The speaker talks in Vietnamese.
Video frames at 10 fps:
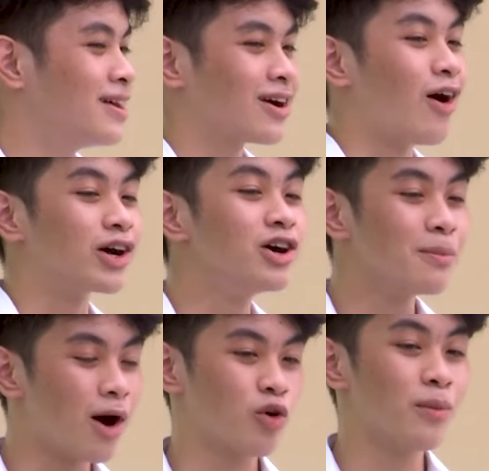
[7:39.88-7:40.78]
còn ước
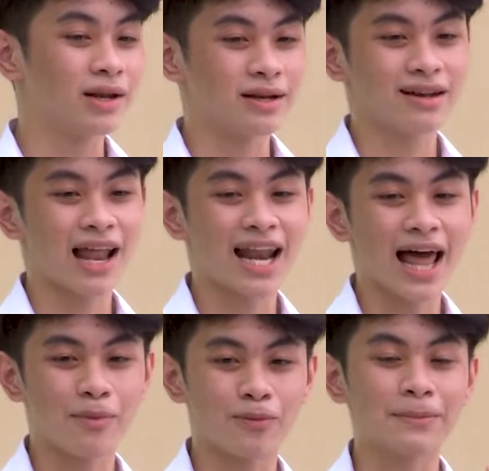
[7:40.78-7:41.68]
mơ của mình là
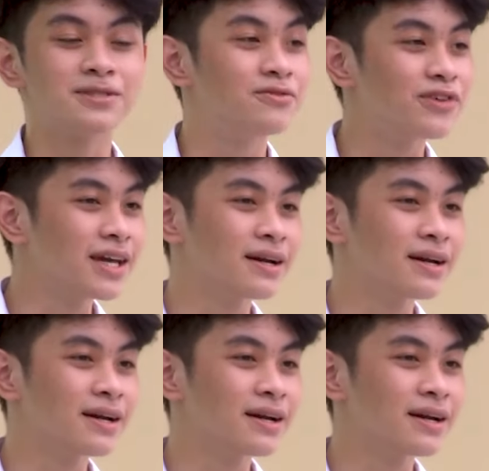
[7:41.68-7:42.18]
làm một lập trình viên